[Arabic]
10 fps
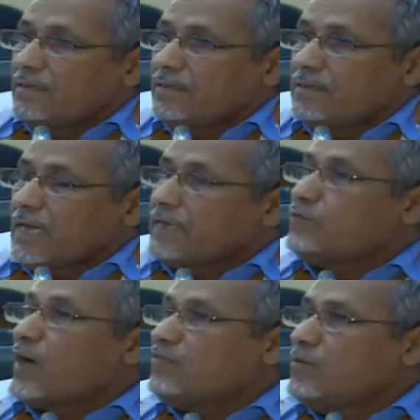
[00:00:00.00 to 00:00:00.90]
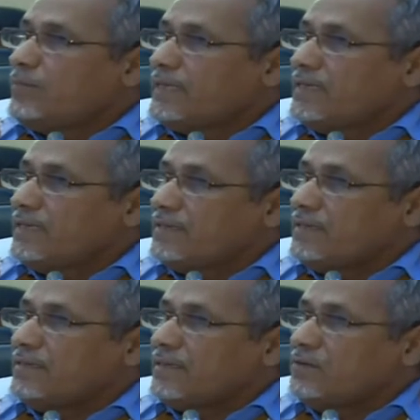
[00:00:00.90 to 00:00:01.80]
يلا نوقفهم اللي
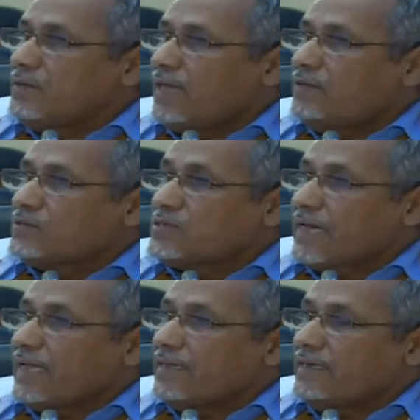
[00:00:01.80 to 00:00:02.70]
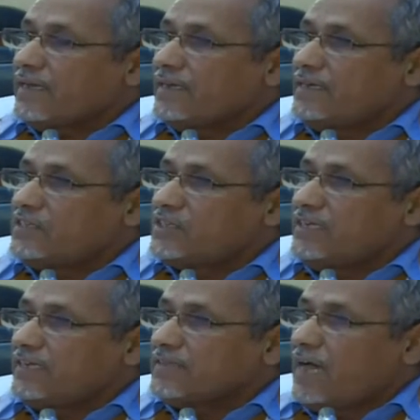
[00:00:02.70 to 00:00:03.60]
له هذا الشرايك اللي كل شيء
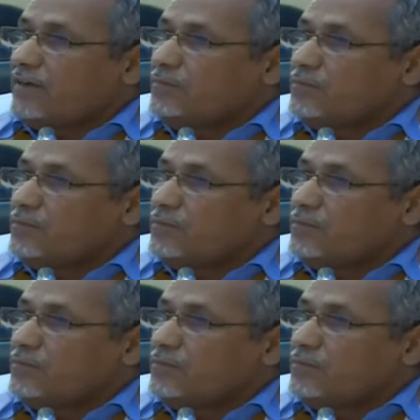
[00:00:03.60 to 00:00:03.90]
نعطى لهم